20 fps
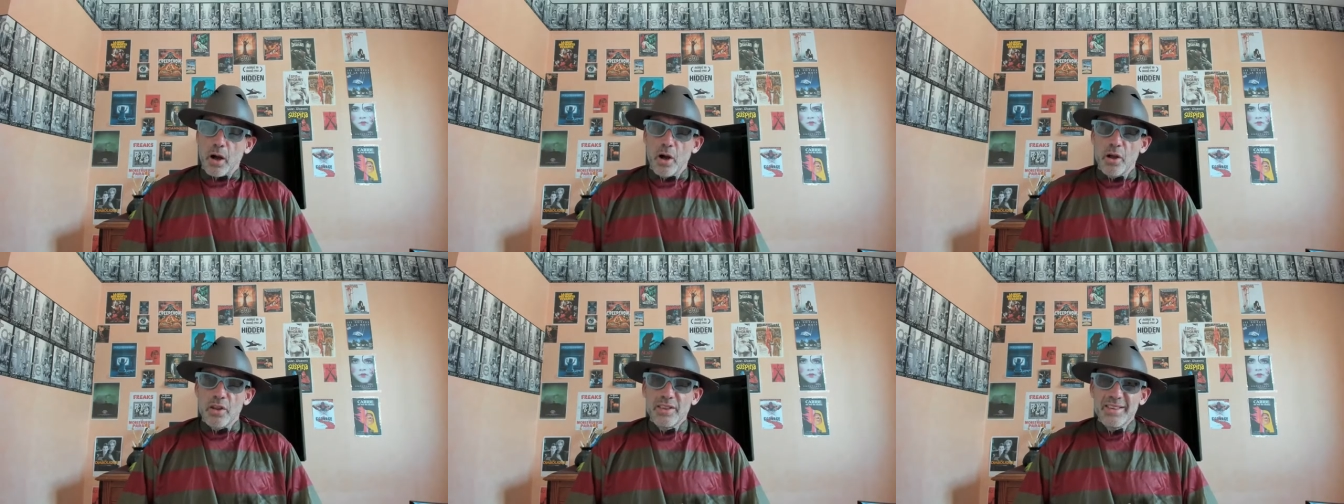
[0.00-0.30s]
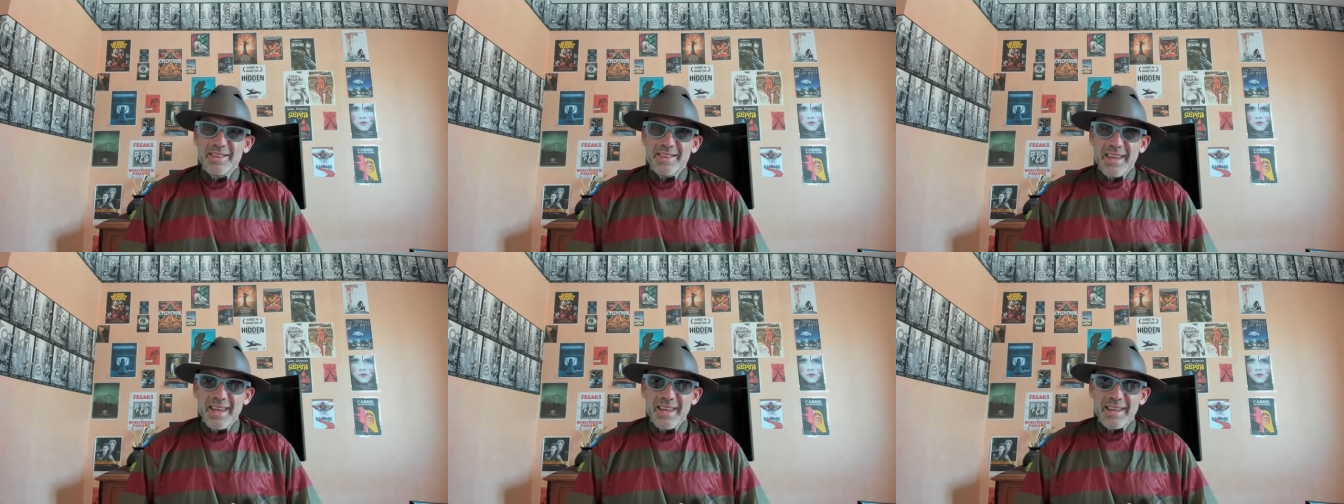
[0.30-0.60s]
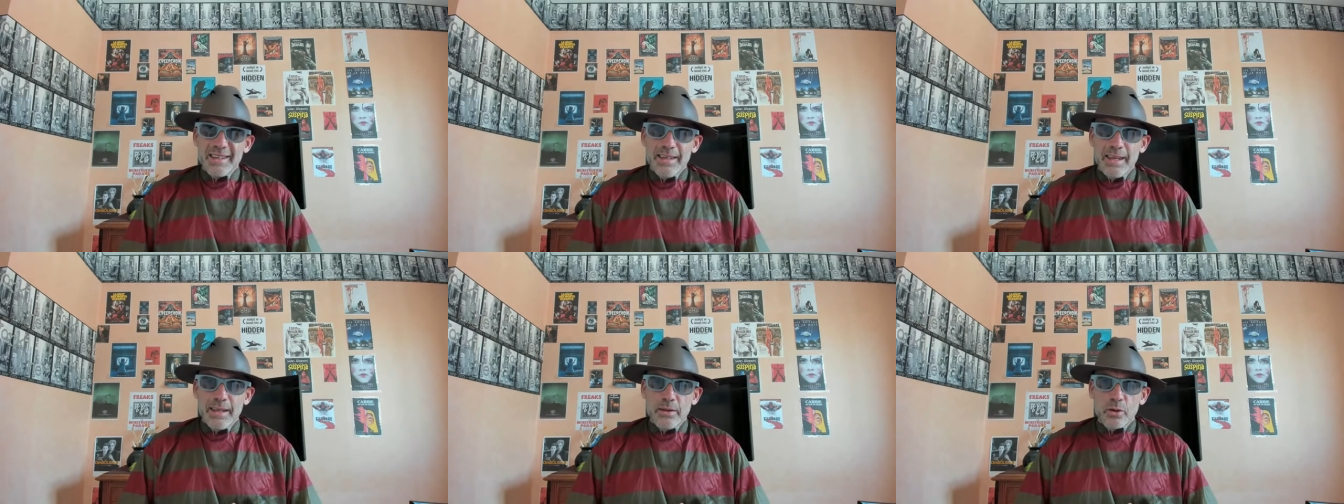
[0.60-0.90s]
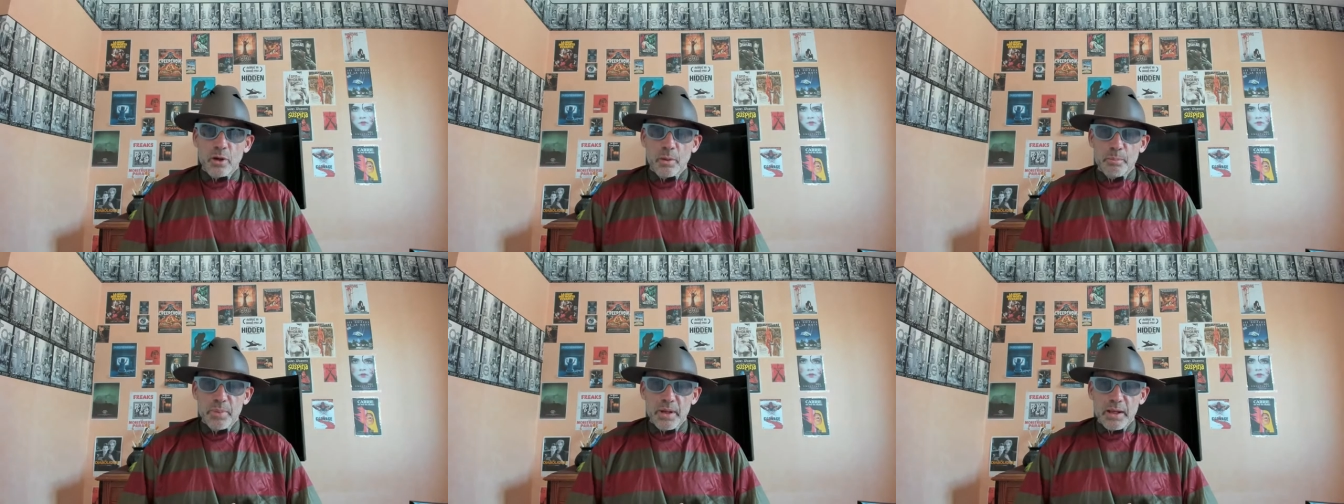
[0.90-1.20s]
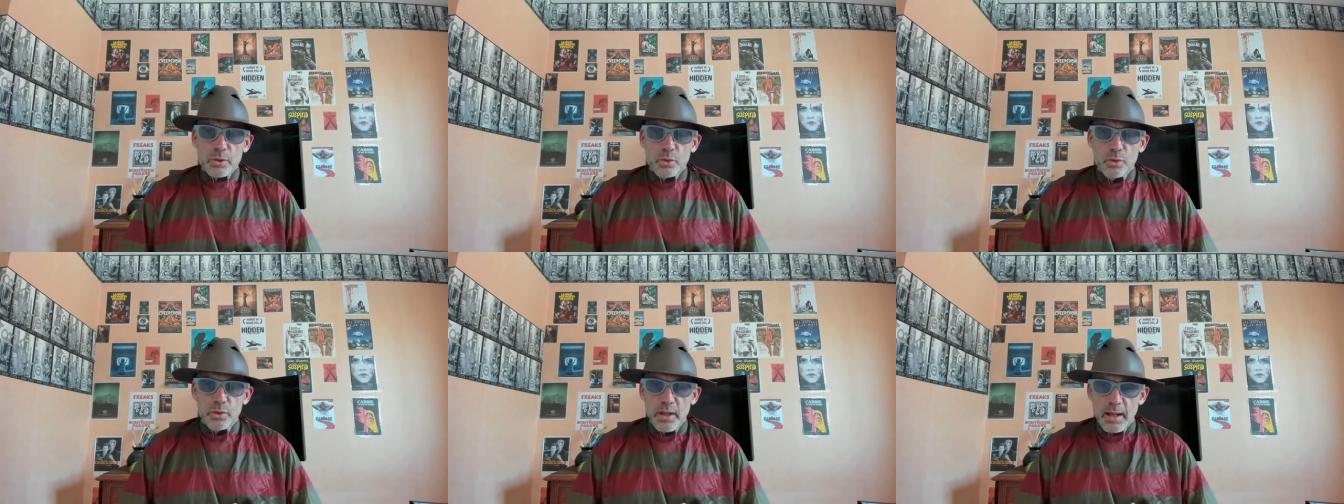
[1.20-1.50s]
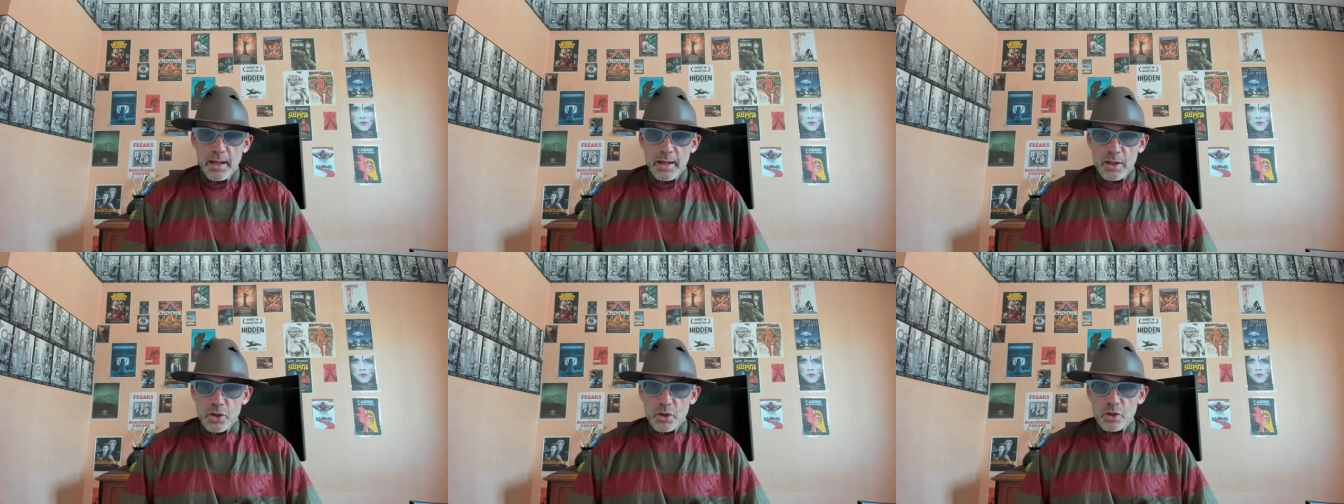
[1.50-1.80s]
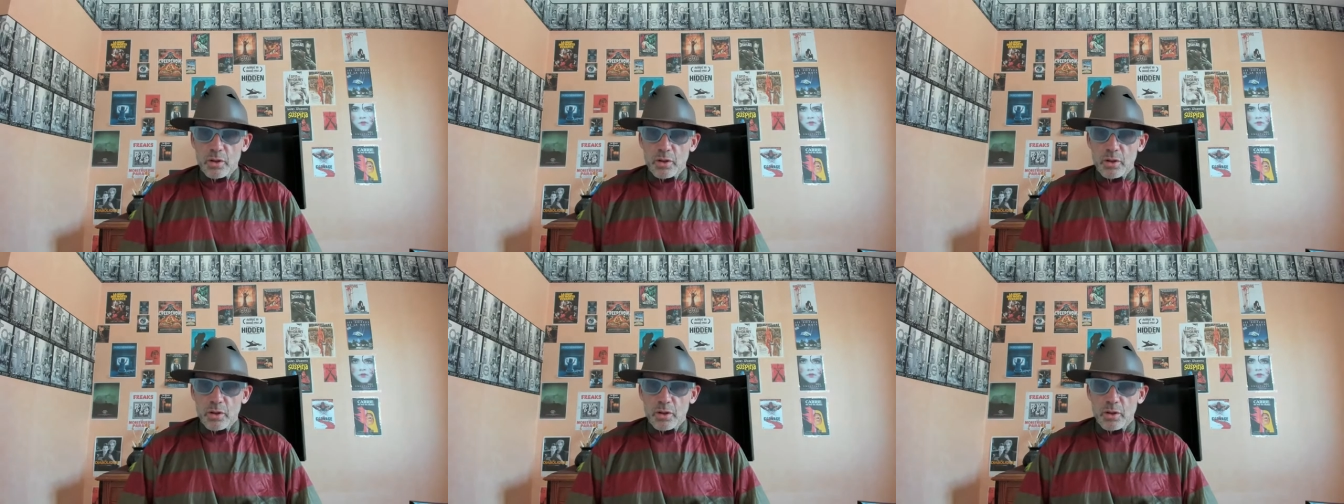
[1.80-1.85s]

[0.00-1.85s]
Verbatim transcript: inquiétant personnage